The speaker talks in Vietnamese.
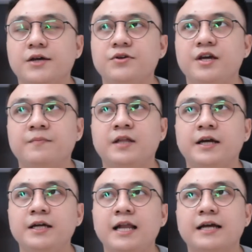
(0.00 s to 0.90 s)
theo như em
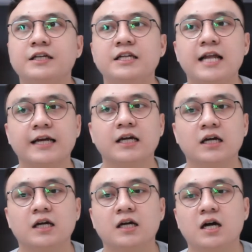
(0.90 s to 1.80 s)
thấy là như thế này
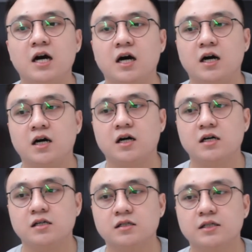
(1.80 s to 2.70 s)

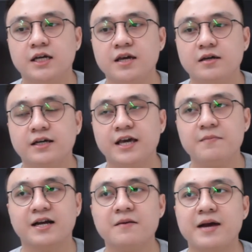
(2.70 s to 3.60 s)
uh, khi
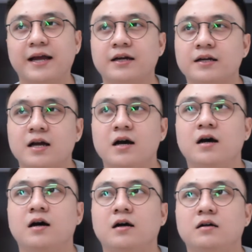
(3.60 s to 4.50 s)
khi mà các bạn
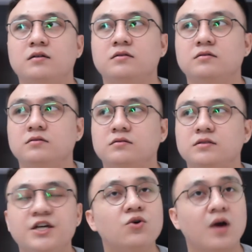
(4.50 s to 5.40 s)
uh,
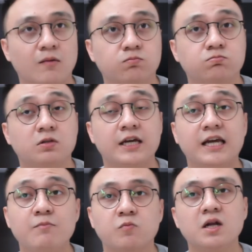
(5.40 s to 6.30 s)
đi du học thì
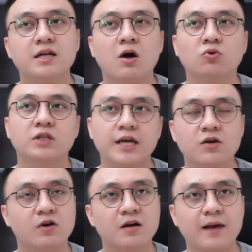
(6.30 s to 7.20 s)
cái mục đích đầu
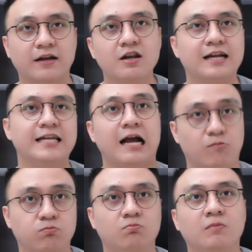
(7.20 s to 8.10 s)
tiên của các bạn là đi
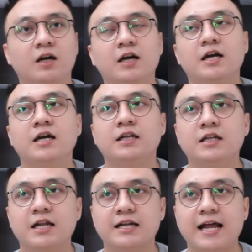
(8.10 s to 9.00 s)
học
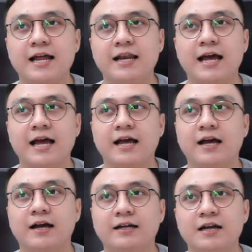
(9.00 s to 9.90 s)
nên thành ra
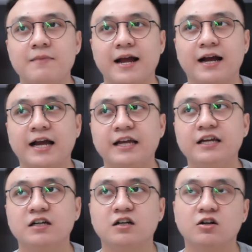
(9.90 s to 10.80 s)
là các bạn
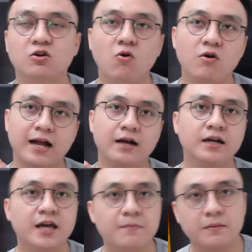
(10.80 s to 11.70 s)
hãy cố gắng
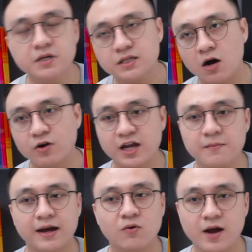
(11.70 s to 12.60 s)
khi mà bước đầu khi
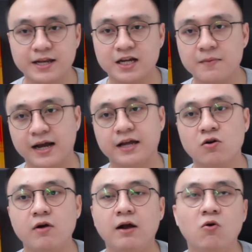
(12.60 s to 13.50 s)
các bạn qua thì các bạn hãy
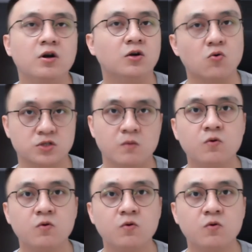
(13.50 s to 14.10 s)
cố gắng ổn định cuộc